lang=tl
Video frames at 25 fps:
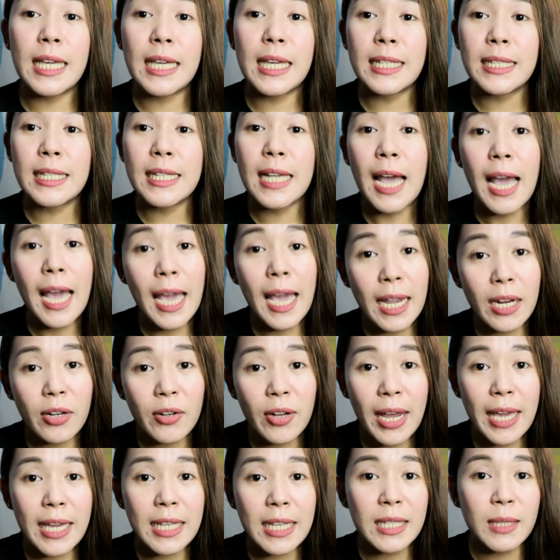this
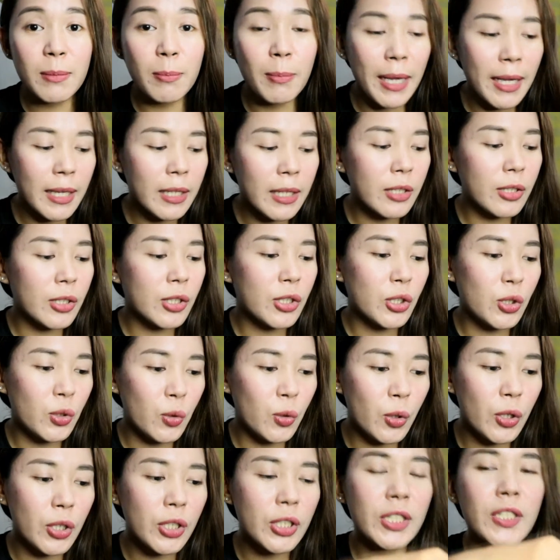high-rise biker
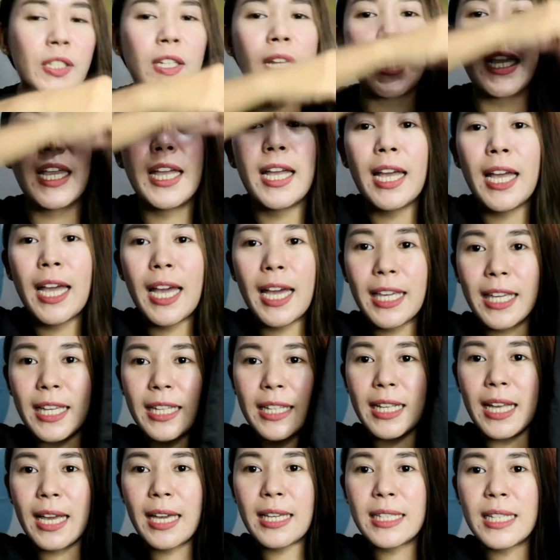shorts
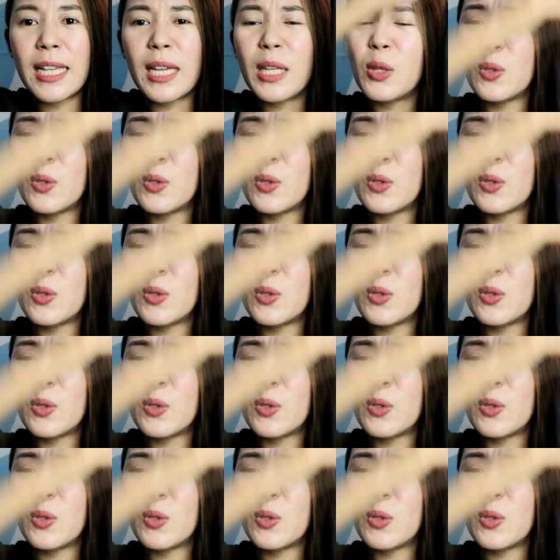Ayan guys,